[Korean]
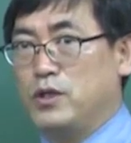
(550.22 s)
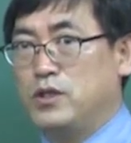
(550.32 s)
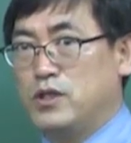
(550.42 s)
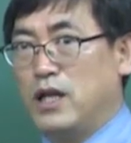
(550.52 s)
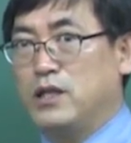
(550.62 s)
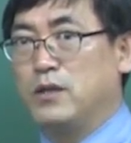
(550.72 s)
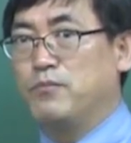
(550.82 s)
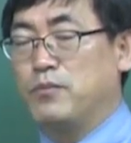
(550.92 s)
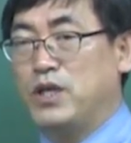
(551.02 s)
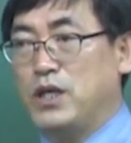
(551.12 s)
질산
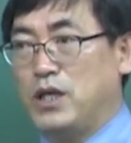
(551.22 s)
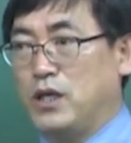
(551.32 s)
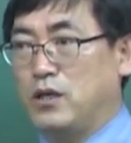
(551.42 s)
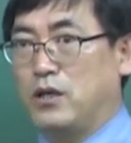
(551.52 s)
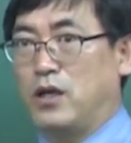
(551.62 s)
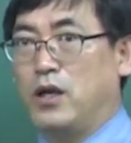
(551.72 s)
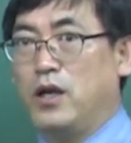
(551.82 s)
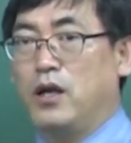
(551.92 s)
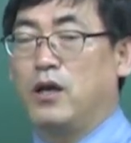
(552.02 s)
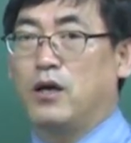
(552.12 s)
염기
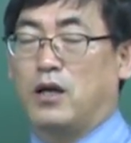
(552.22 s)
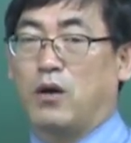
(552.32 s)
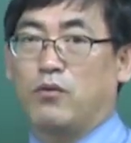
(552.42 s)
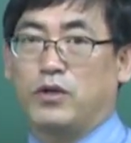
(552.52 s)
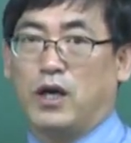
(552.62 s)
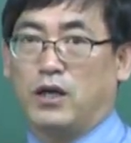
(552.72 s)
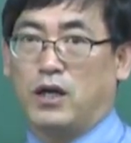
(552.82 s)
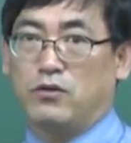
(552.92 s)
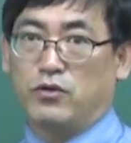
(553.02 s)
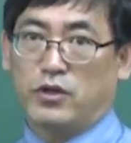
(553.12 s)
그렇게 라고 이야기를
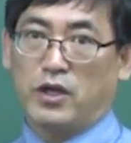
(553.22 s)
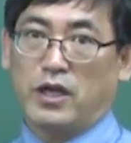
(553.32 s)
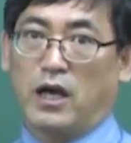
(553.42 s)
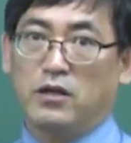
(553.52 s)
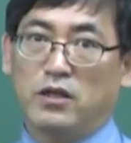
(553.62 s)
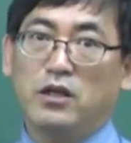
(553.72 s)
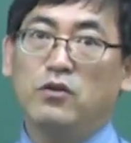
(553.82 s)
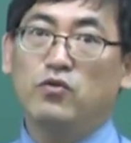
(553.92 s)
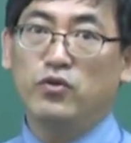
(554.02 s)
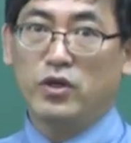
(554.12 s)
할 수 있으니까 야는
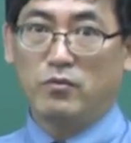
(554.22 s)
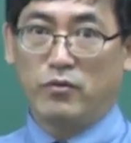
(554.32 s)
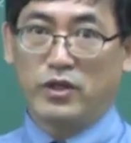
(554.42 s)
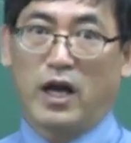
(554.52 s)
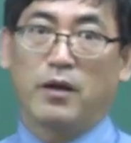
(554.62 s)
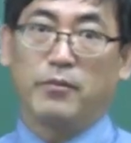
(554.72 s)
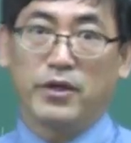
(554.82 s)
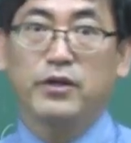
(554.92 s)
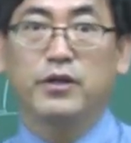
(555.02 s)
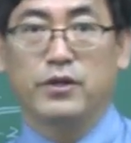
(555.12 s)
인류위험물이다. 뭐
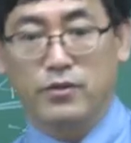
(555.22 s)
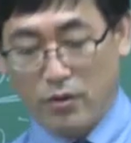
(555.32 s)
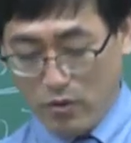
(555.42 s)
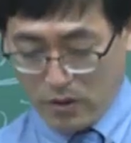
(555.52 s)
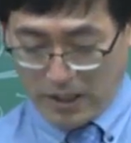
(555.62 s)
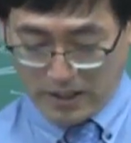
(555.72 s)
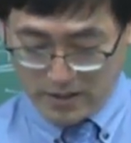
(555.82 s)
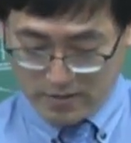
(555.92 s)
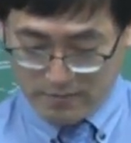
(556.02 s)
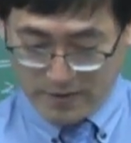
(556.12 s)
이런 형식으로
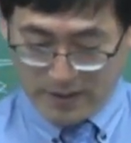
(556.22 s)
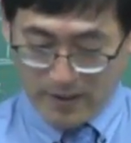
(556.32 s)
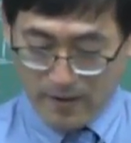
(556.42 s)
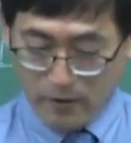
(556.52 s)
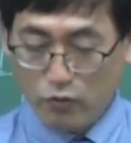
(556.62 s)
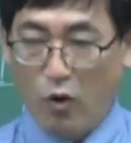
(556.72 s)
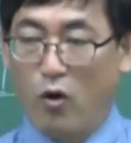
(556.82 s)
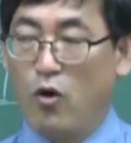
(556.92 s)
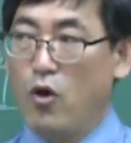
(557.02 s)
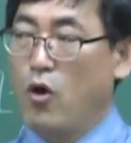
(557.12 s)
가겠습니다.
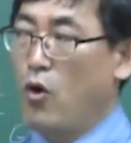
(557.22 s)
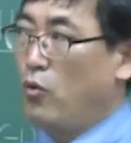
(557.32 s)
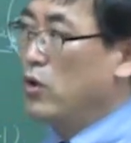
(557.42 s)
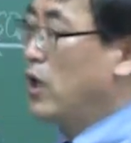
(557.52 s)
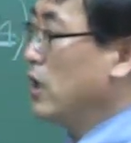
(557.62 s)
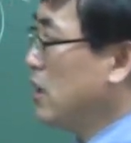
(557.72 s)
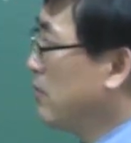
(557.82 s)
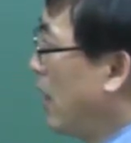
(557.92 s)
또 우리가 가장